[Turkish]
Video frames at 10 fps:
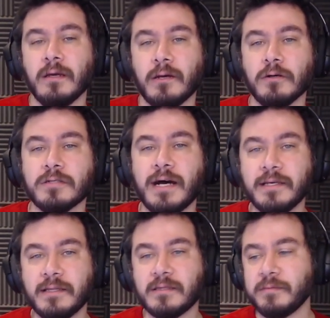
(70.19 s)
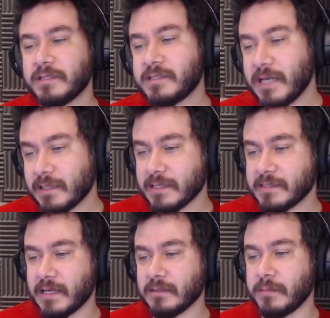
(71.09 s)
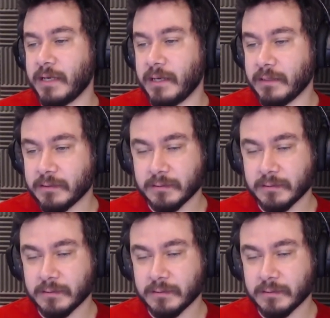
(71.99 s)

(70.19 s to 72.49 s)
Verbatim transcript: O zaman gittim iktisat kazandım yani.